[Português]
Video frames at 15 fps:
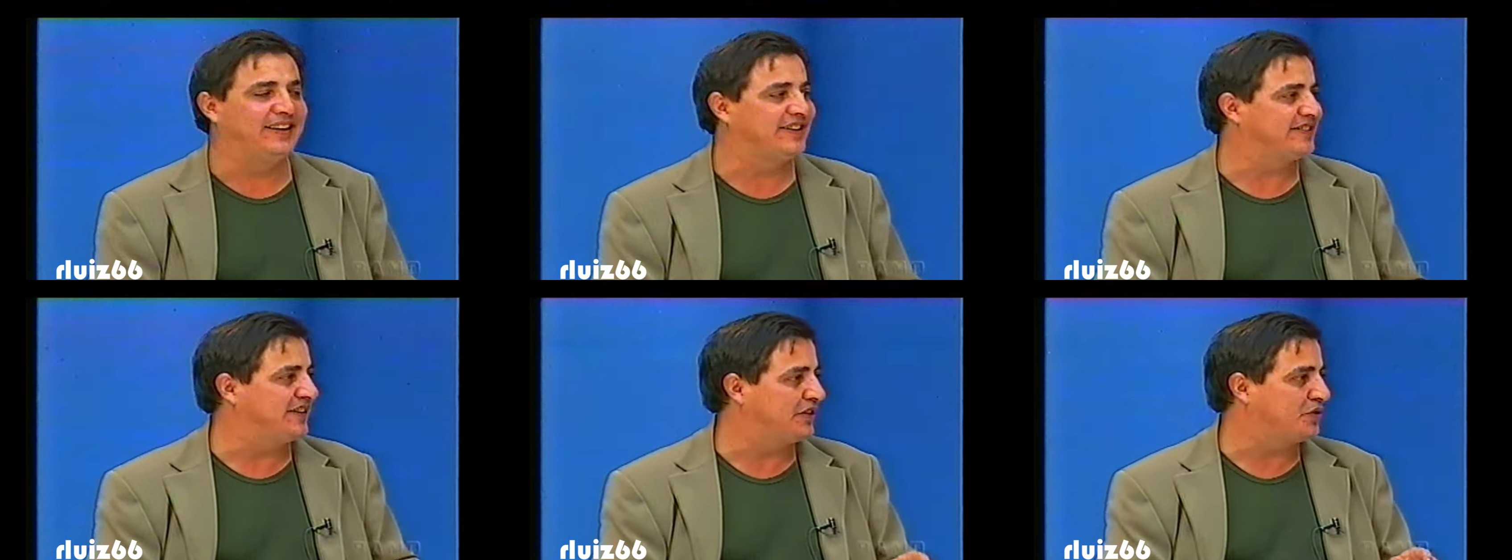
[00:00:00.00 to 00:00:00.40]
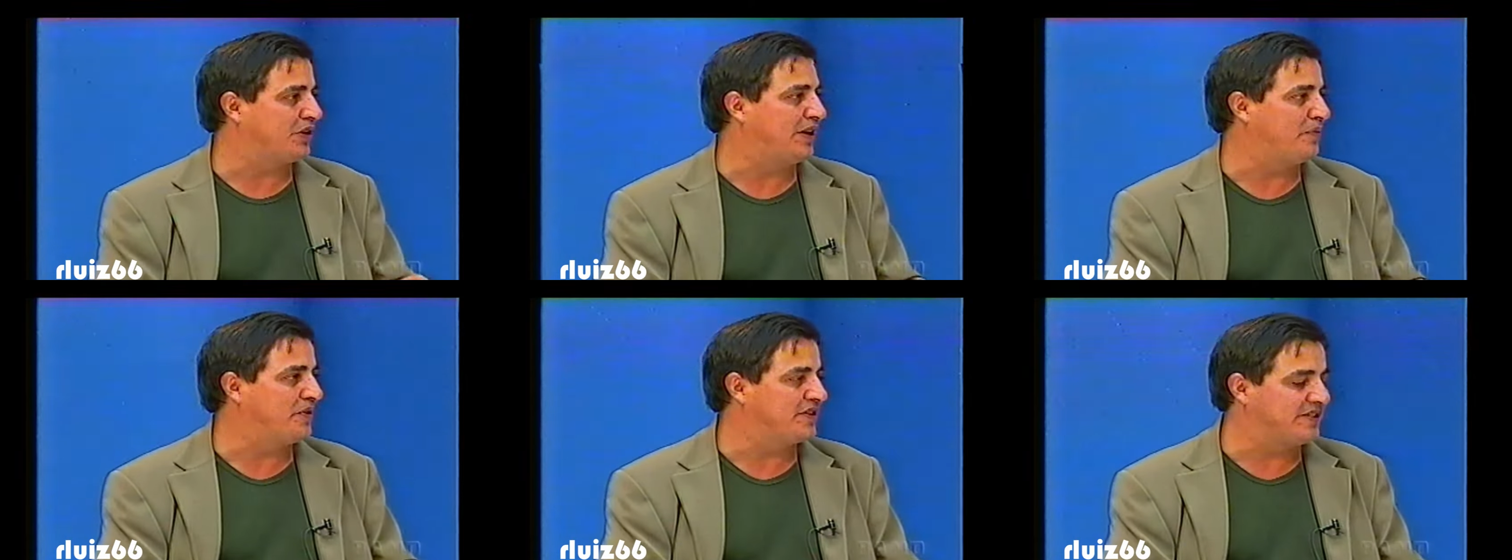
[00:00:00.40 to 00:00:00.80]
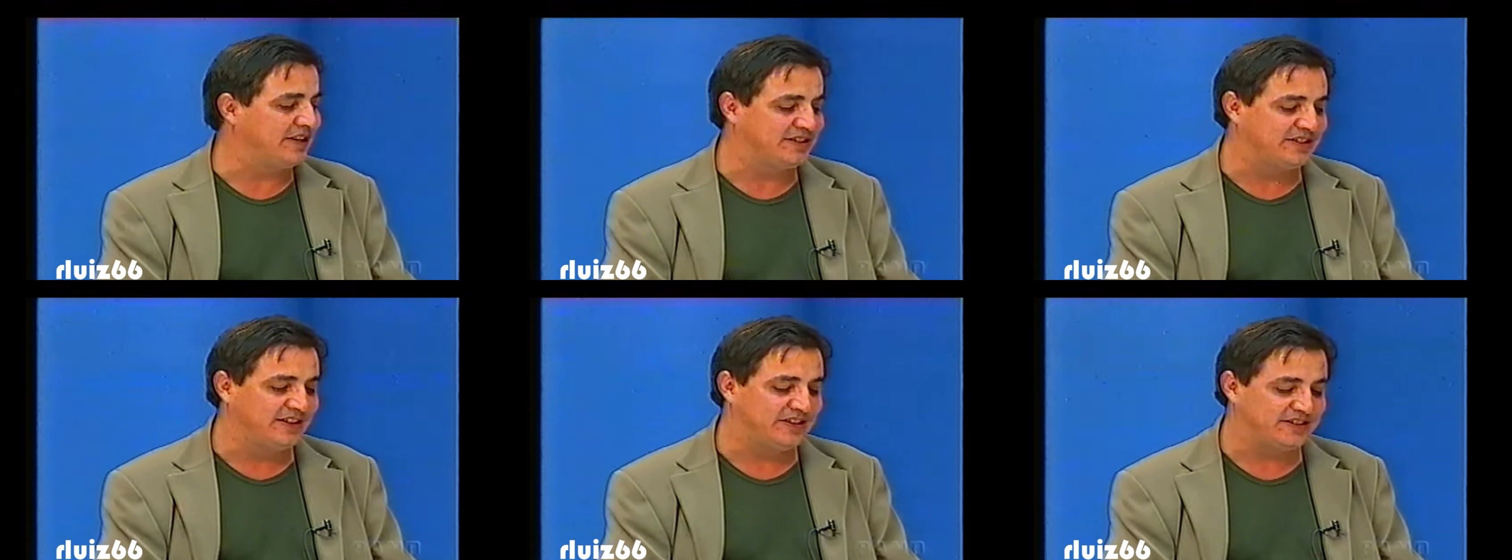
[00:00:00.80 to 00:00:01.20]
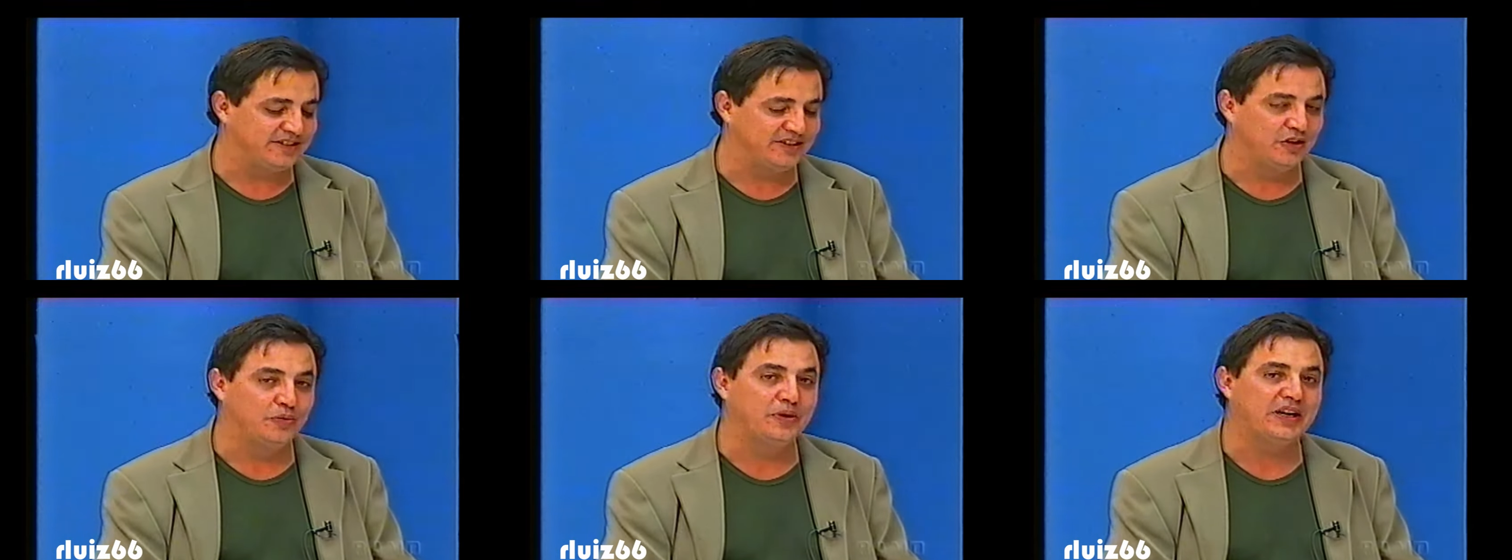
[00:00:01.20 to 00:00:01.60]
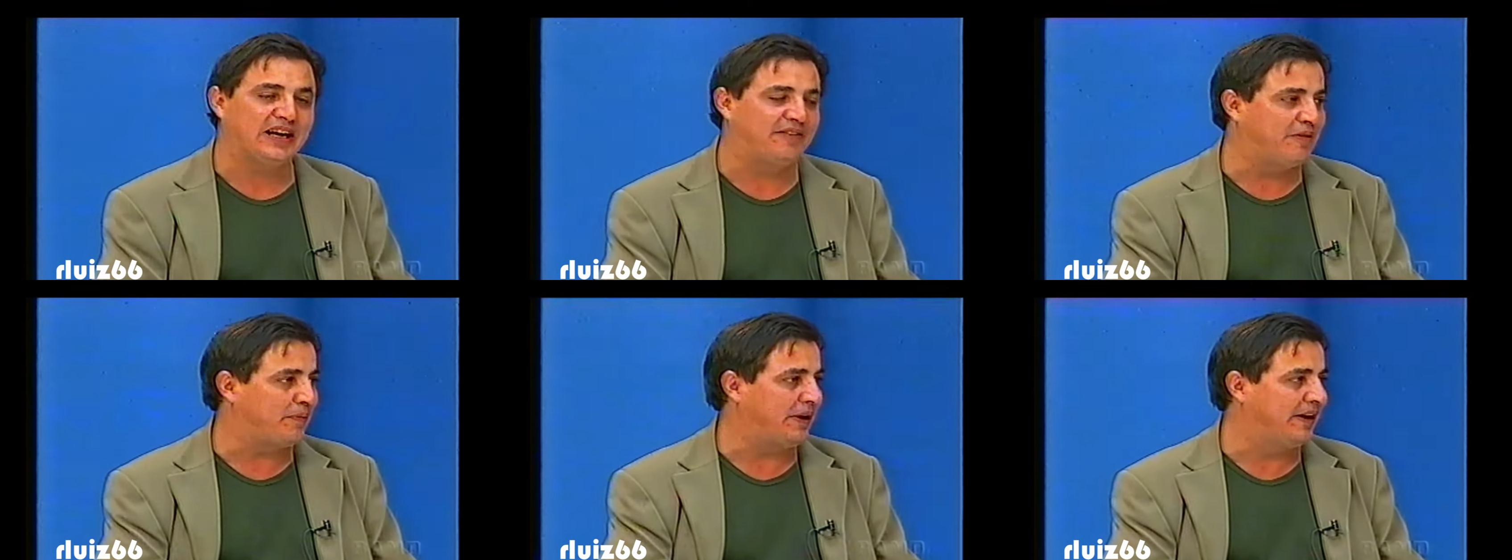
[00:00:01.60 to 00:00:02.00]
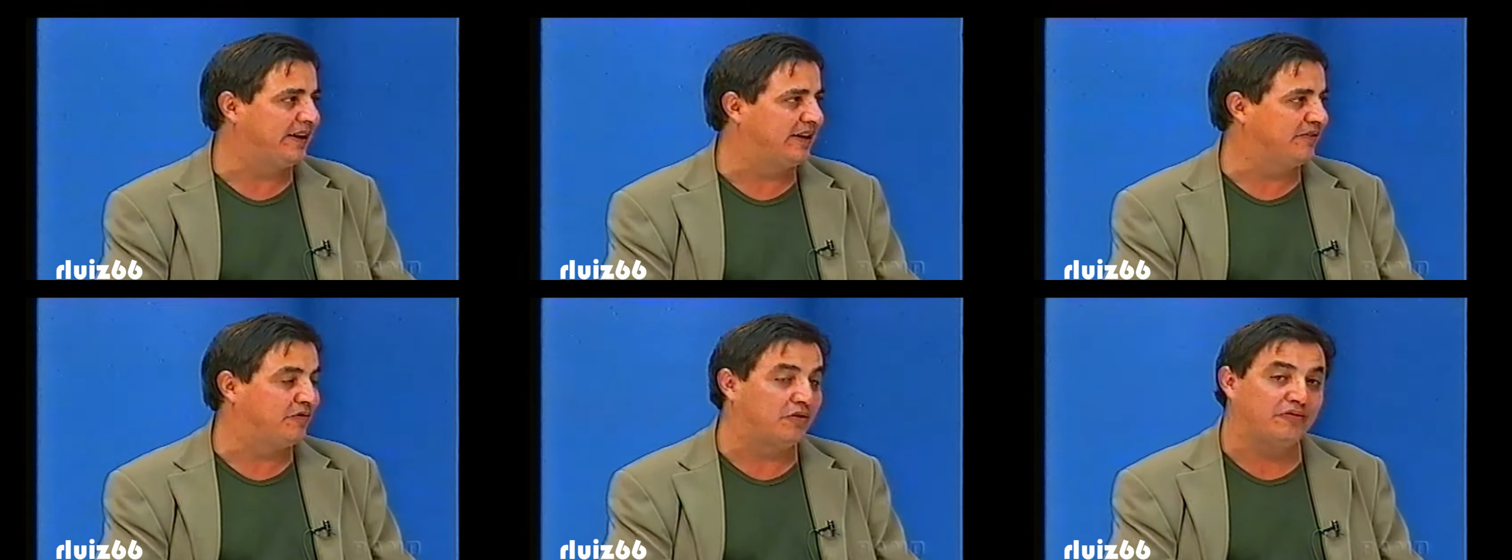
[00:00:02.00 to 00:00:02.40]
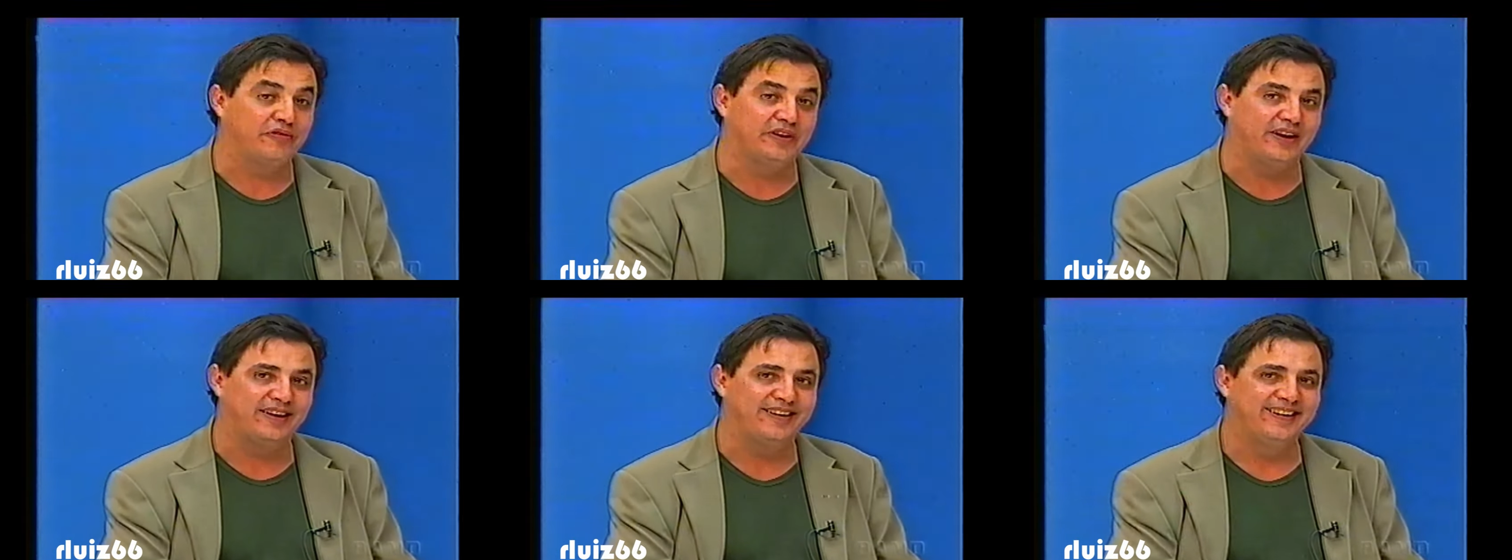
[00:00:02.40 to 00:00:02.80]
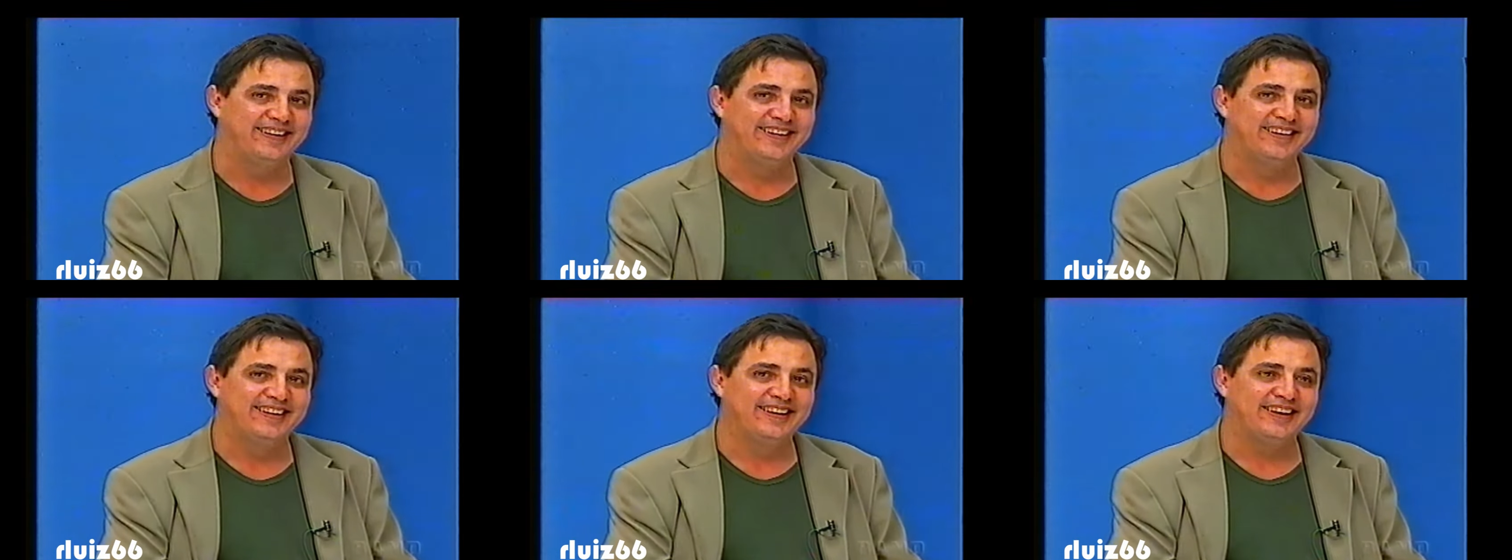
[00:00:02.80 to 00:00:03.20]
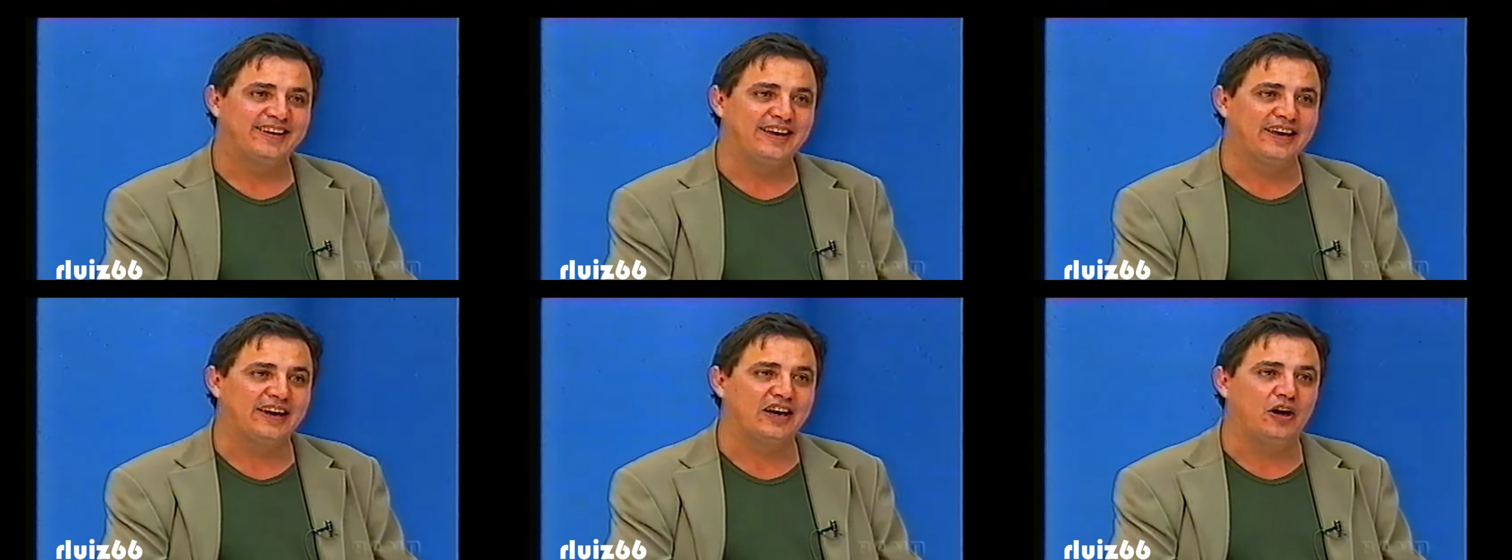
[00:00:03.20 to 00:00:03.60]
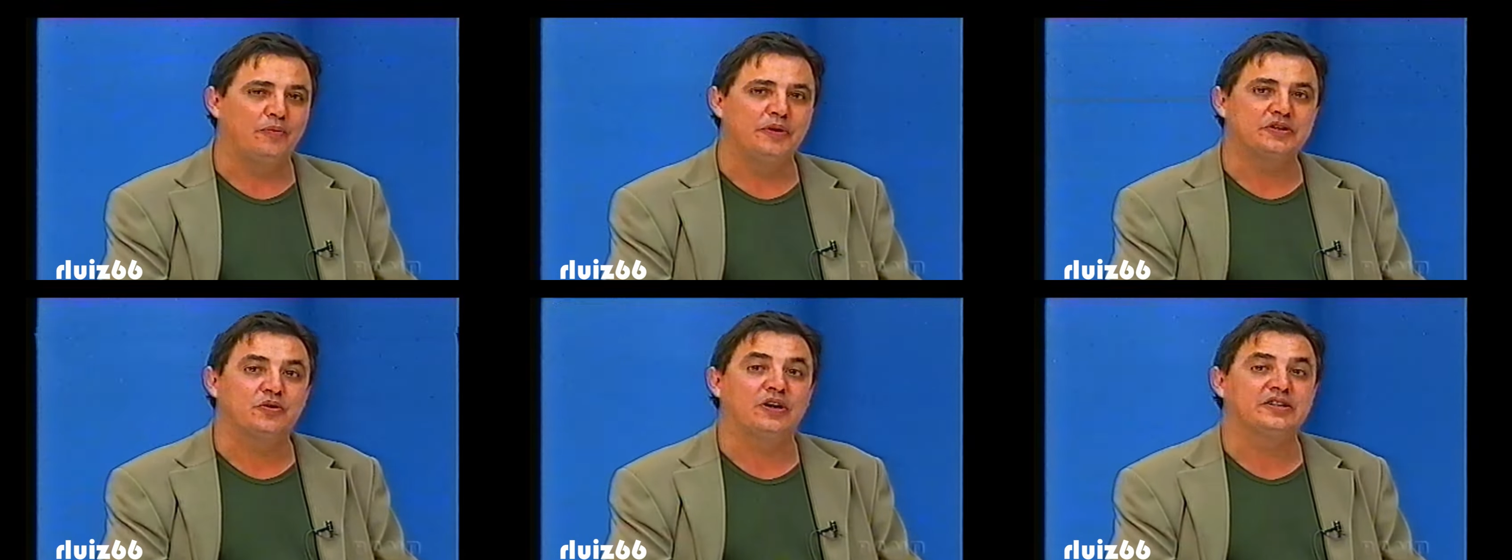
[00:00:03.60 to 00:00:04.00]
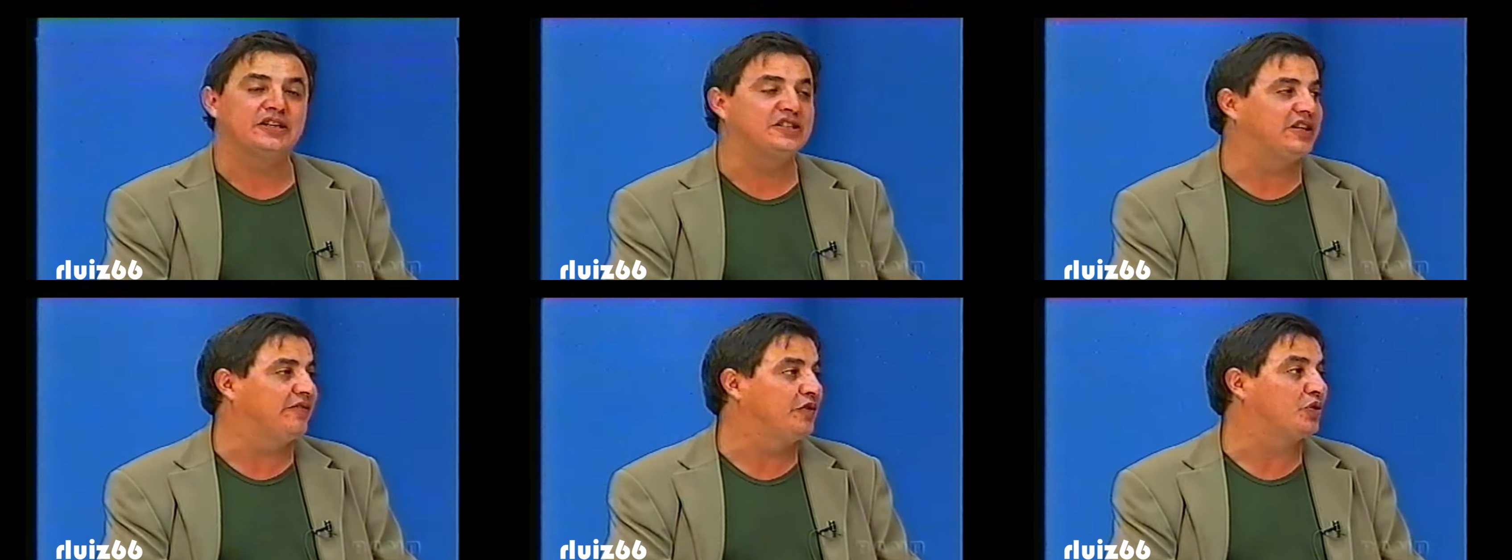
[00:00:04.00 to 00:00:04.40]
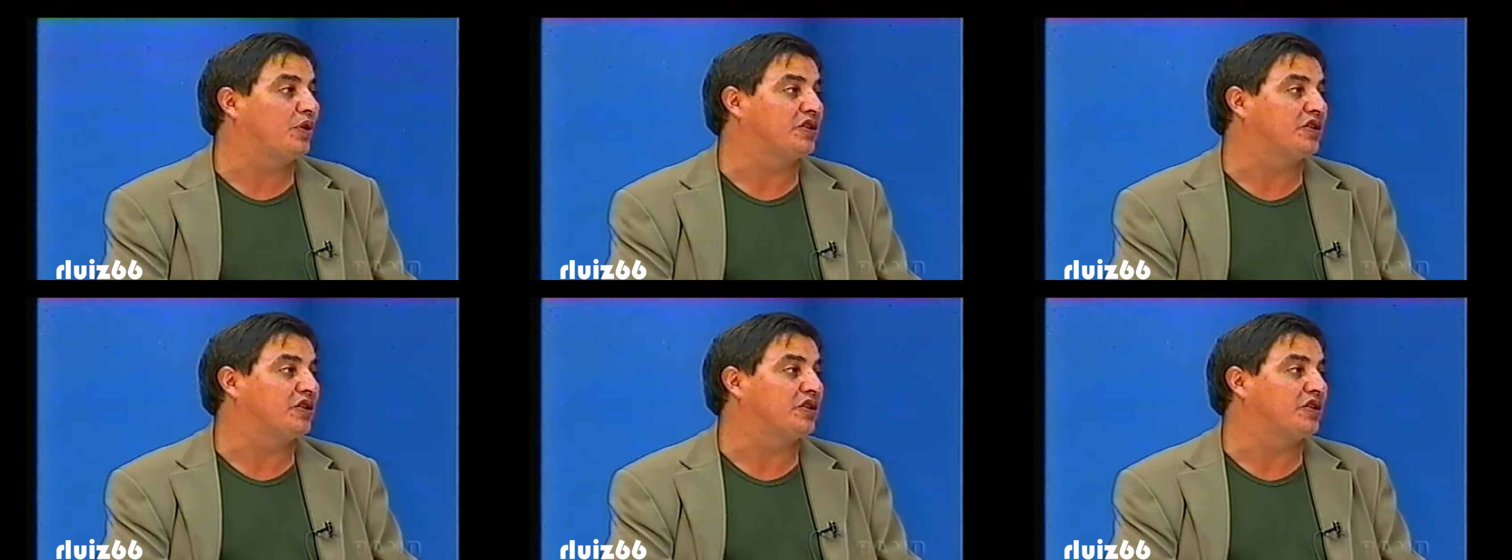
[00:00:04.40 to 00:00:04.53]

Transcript: ele sentou na mesa da gente, e eu brincava pra ele, vamos ver quem realmente gosta de serviço.